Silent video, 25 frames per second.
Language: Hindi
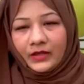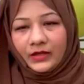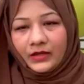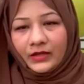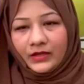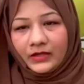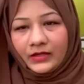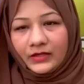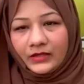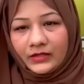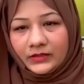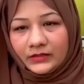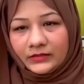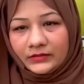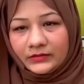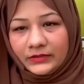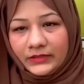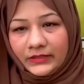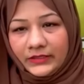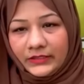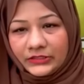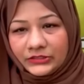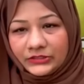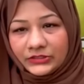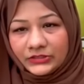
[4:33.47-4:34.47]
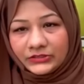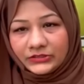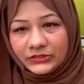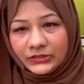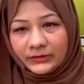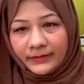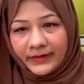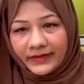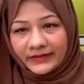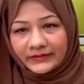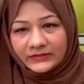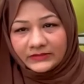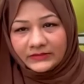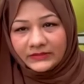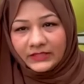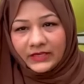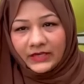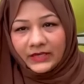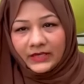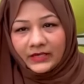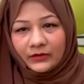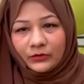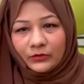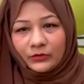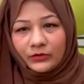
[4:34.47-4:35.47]
रिलेशनशिप ऐसी
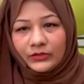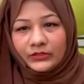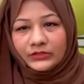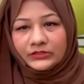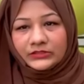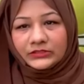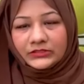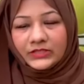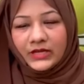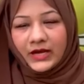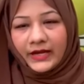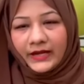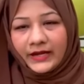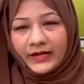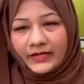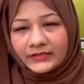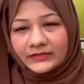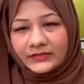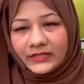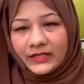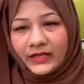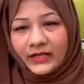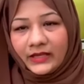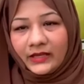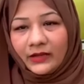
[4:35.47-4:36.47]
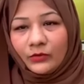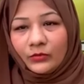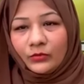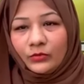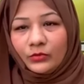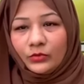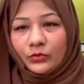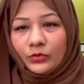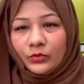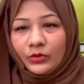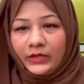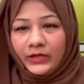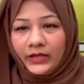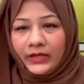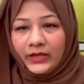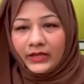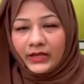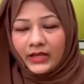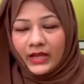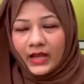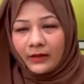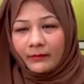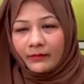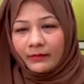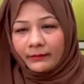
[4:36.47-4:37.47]
है कोई रिश्तेदार ऐसे हैं कि उनको
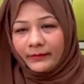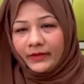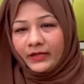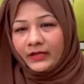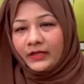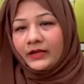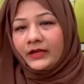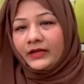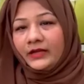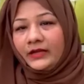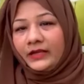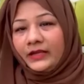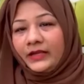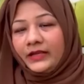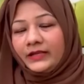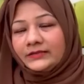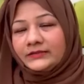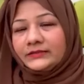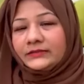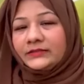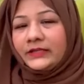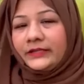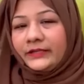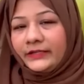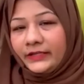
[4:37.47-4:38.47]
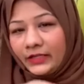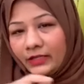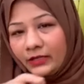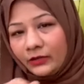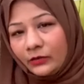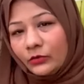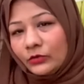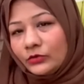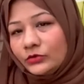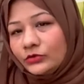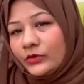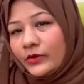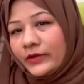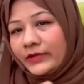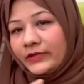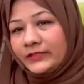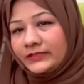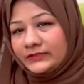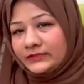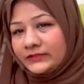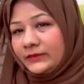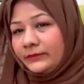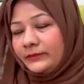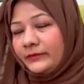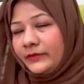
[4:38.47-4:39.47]
लेके आप अपने घर के एक सर्किल को जो है
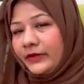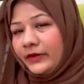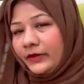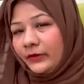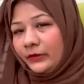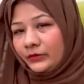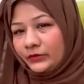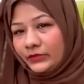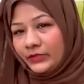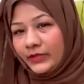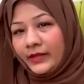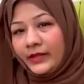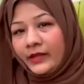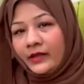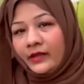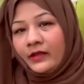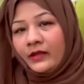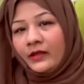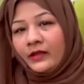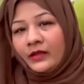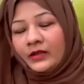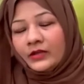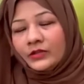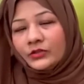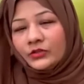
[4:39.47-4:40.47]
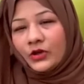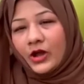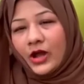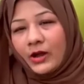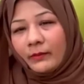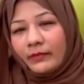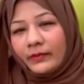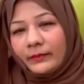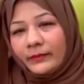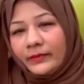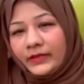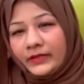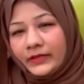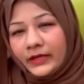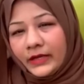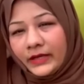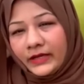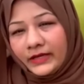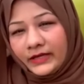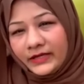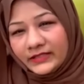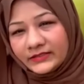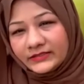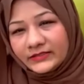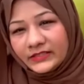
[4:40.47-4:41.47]
डिस्टर्ब कर रहे होते हैं तो आप अपने
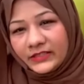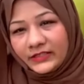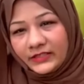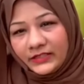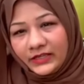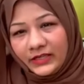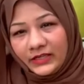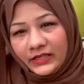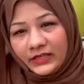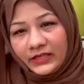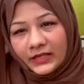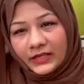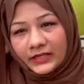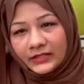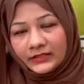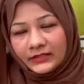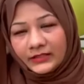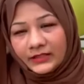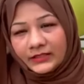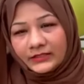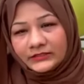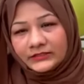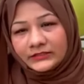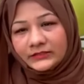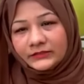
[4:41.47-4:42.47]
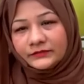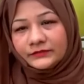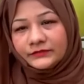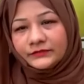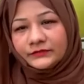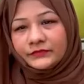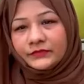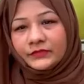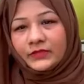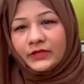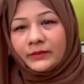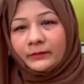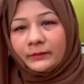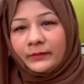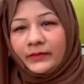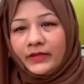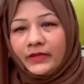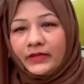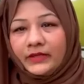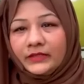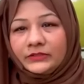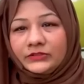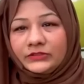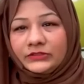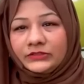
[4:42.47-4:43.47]
घर के सर्किल के अंदर सिर्फ
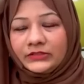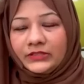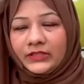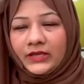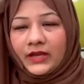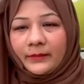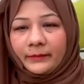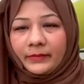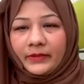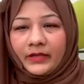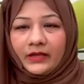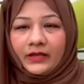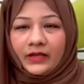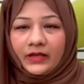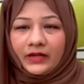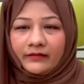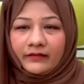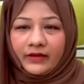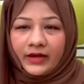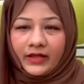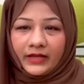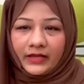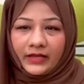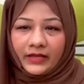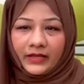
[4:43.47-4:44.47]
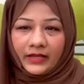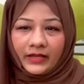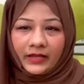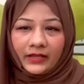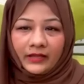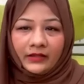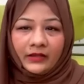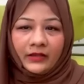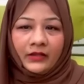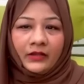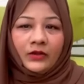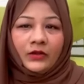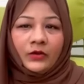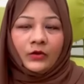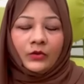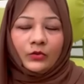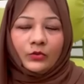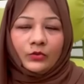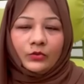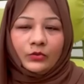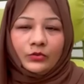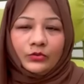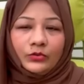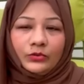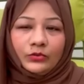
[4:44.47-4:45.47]
अपने जितने आपके घर वाले हैं
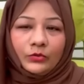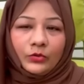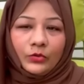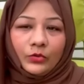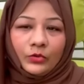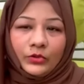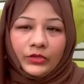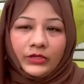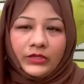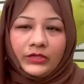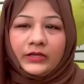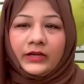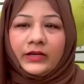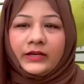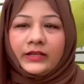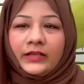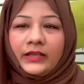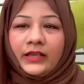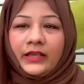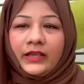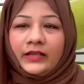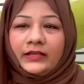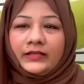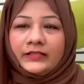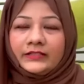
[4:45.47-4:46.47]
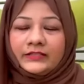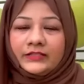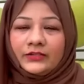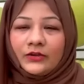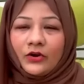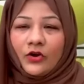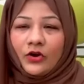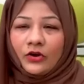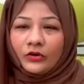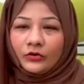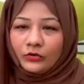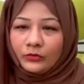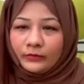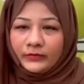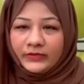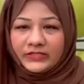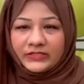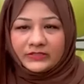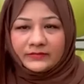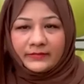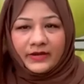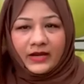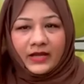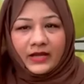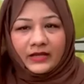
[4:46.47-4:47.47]
उनको ही रखें किसी और को
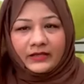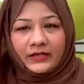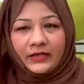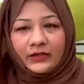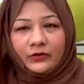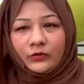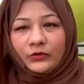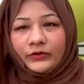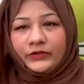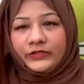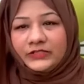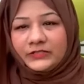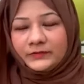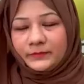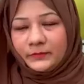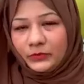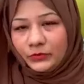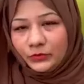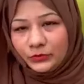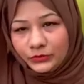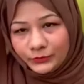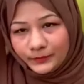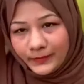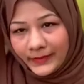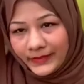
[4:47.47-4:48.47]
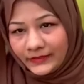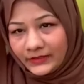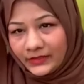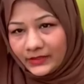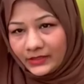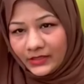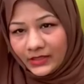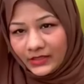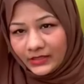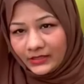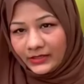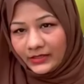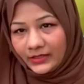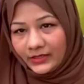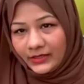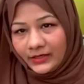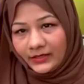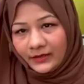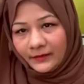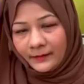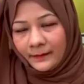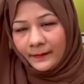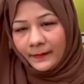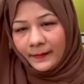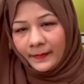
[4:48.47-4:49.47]
बीच में लाके कोई डिस्प्यूट पैदा ना करें